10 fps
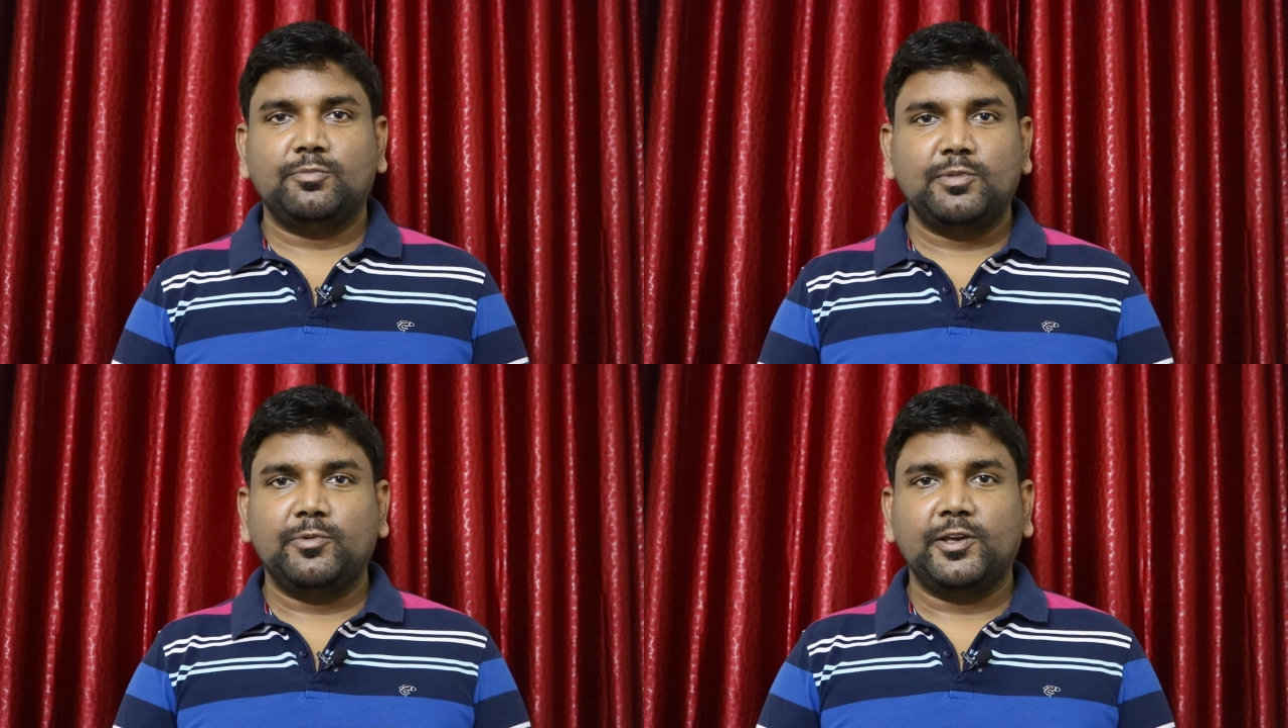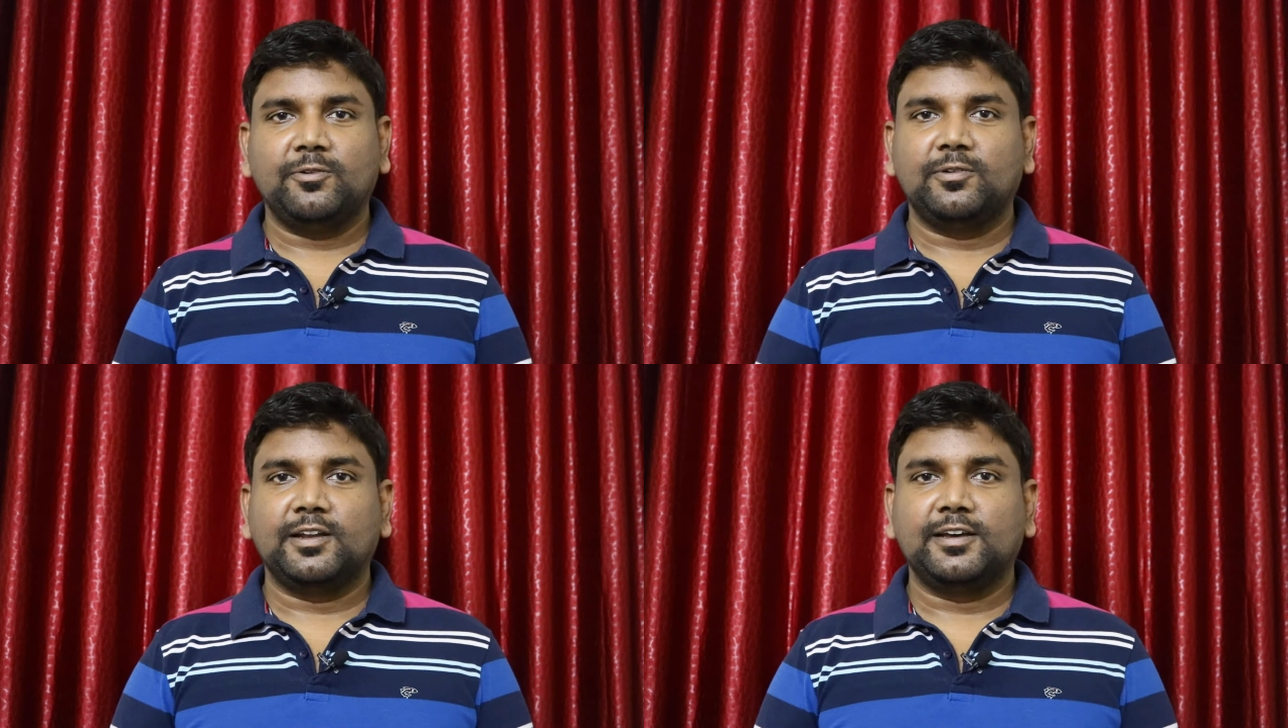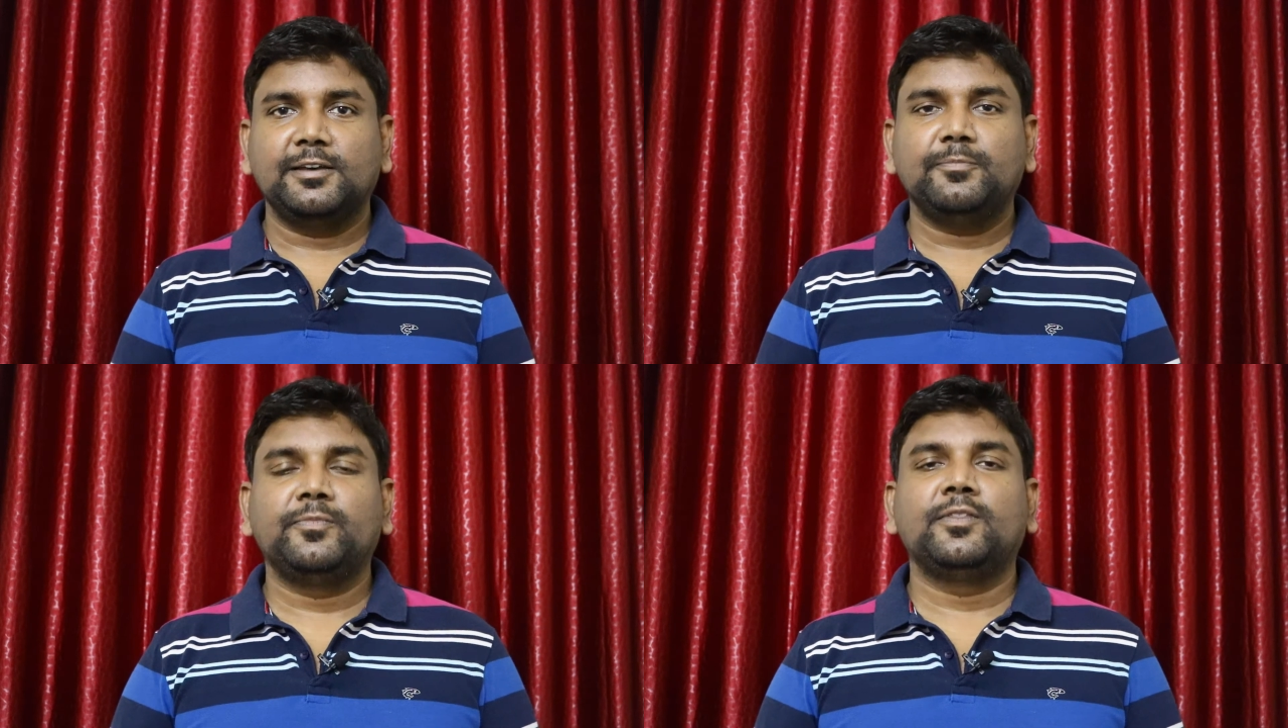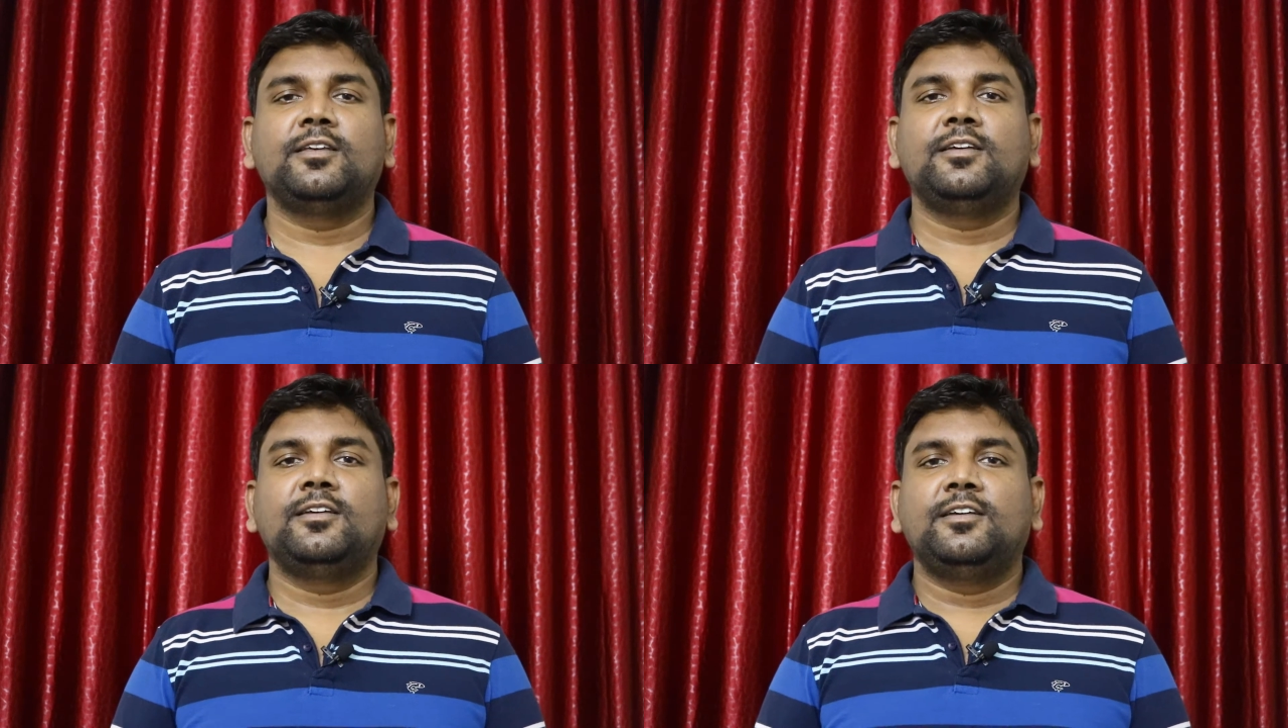ரொம்ப பிடிக்கும் உங்களுக்கு
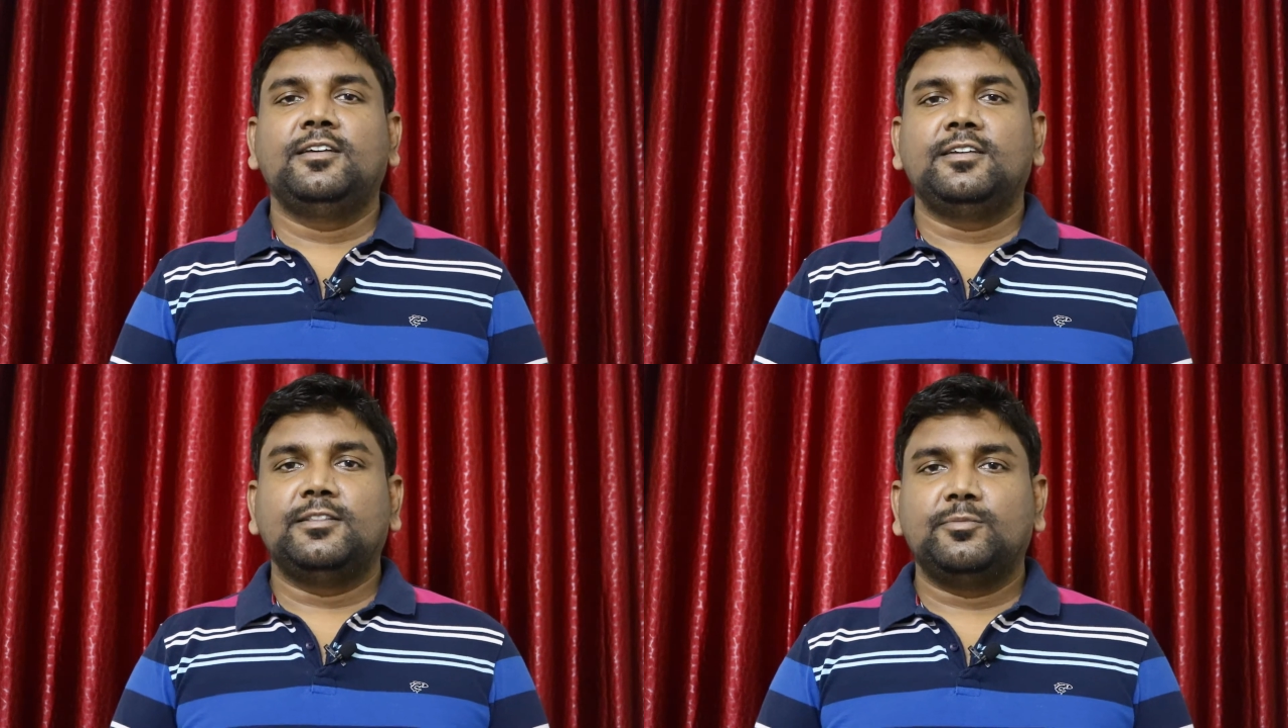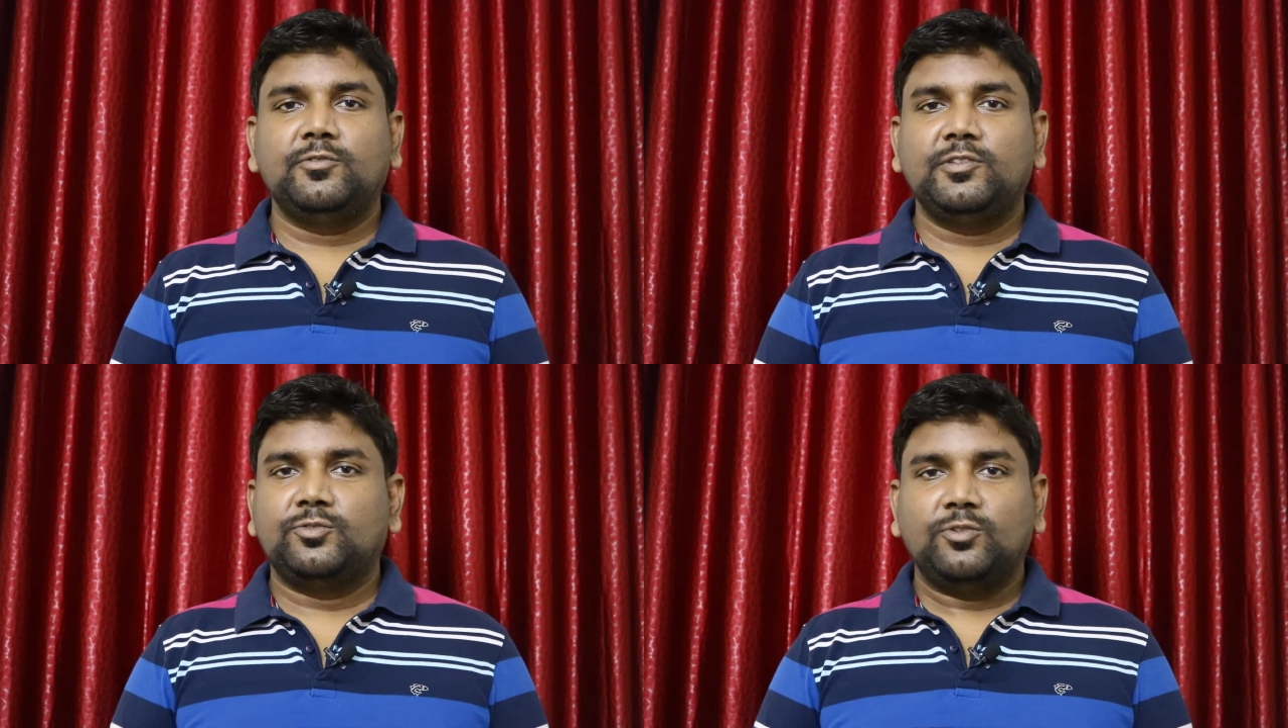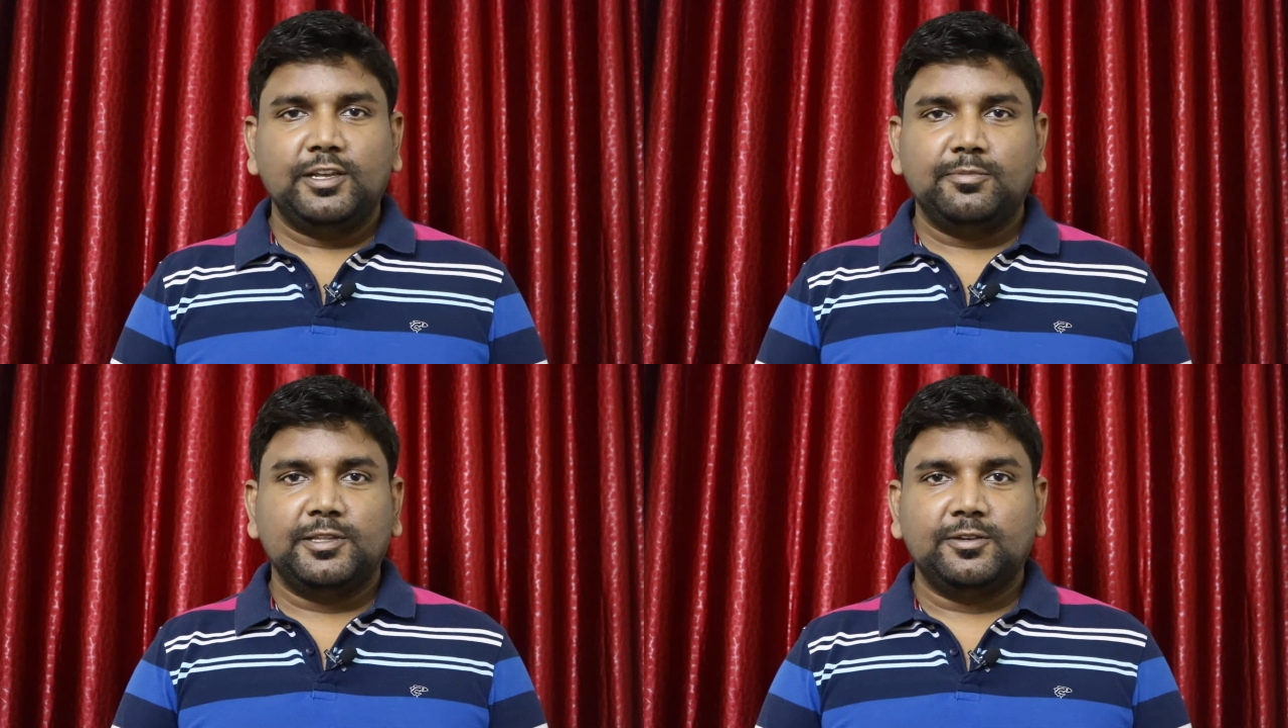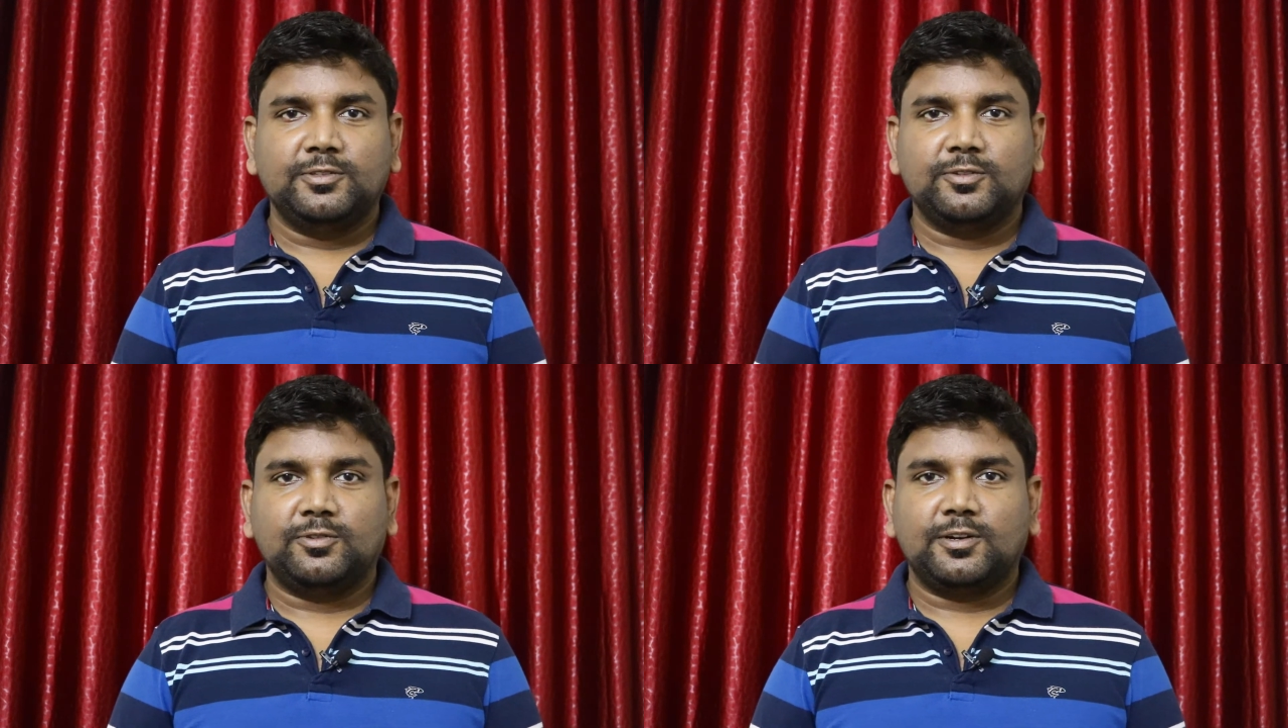இந்த மூவி ஸ்டோரியை பற்றி
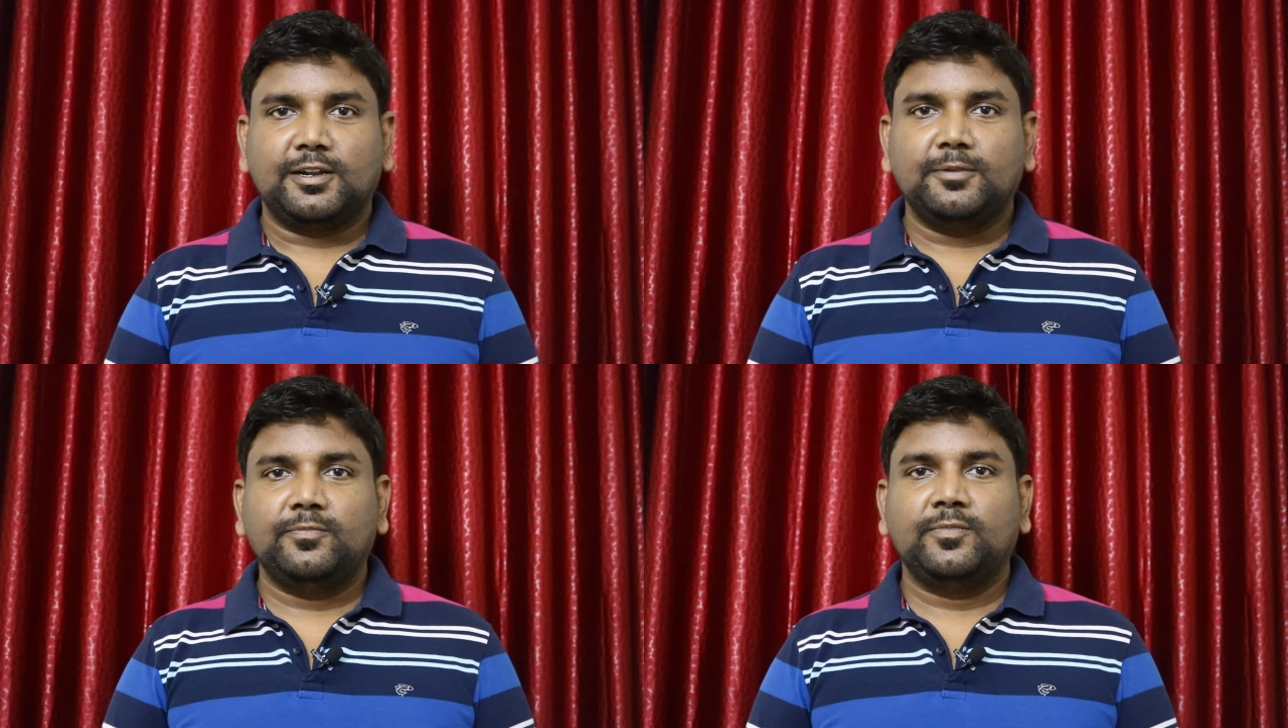கொஞ்சம் சொல்கிறேன்